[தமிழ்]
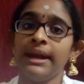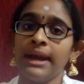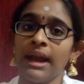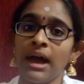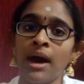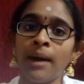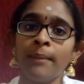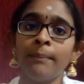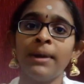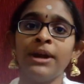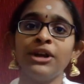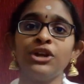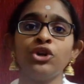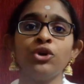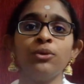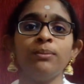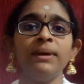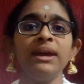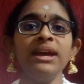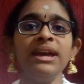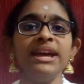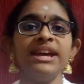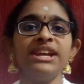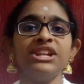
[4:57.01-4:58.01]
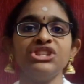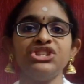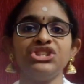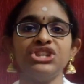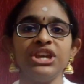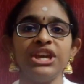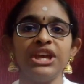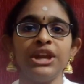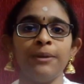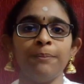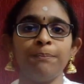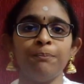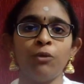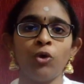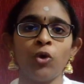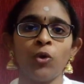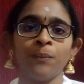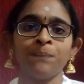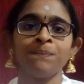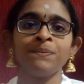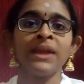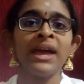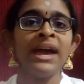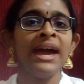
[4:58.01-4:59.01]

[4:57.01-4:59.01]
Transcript: நாம் மட்டுமே எஞ்சியிருப்போம்